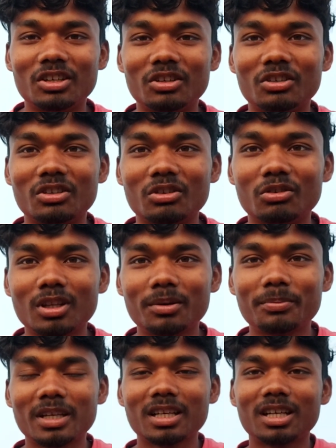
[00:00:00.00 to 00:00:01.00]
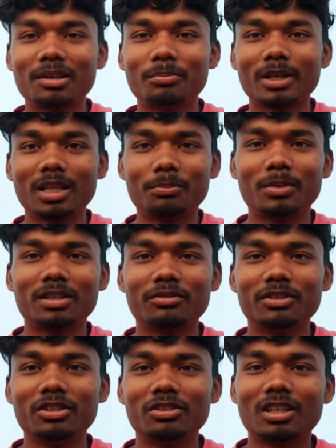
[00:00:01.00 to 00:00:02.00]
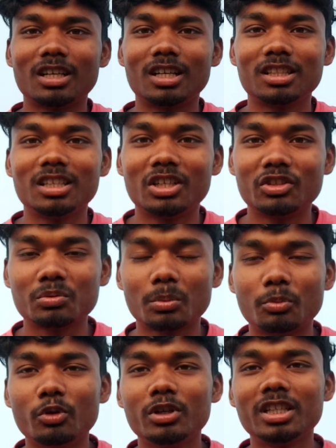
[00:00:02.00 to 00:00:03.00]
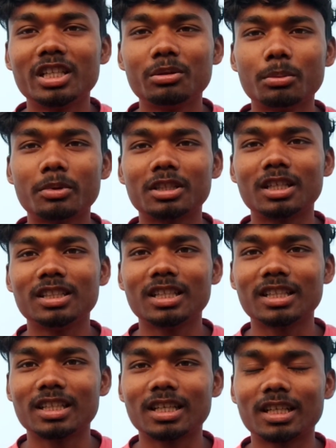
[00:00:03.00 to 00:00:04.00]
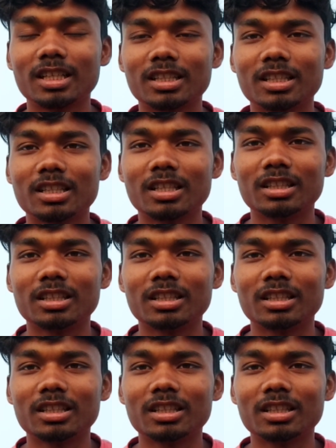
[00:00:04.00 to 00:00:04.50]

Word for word: और गोला फेंक का पहला पार्ट वीडियो लगा दिया हूँ उसमें फुल डिटेल में बता दिया गया है कि